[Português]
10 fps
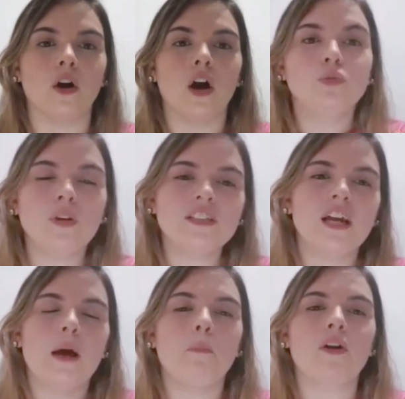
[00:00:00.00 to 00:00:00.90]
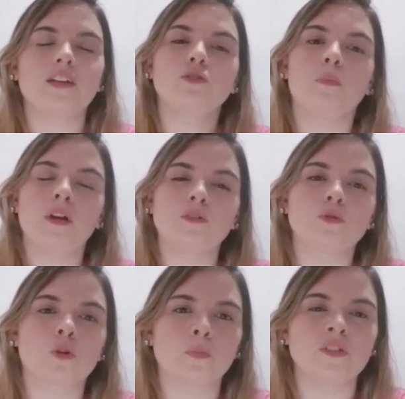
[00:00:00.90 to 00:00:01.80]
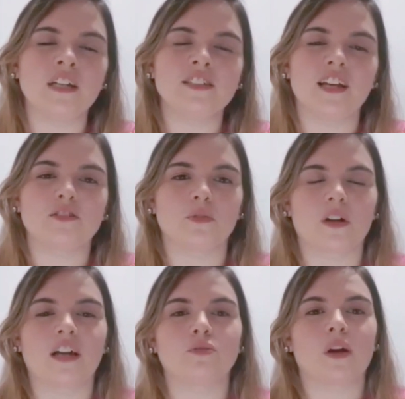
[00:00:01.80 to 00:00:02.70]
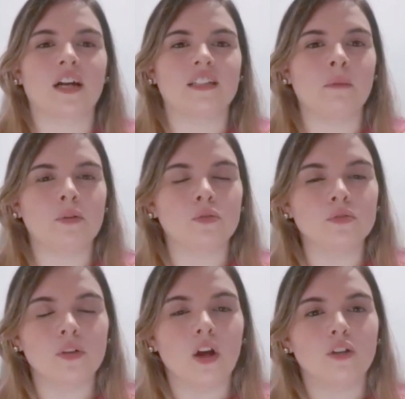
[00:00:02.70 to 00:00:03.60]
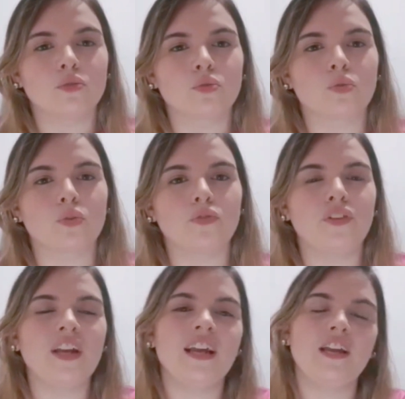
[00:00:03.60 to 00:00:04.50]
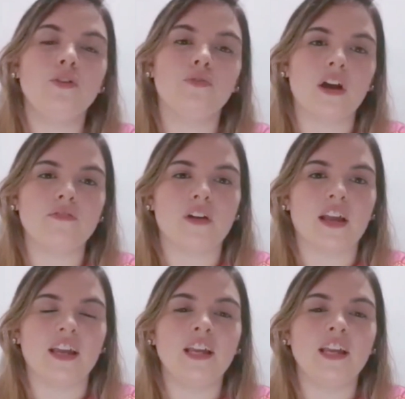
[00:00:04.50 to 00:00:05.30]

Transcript: Duas porque subiram do grupo de acesso, no caso o Acadêmicos do Tucuruvi e o Vai Vai.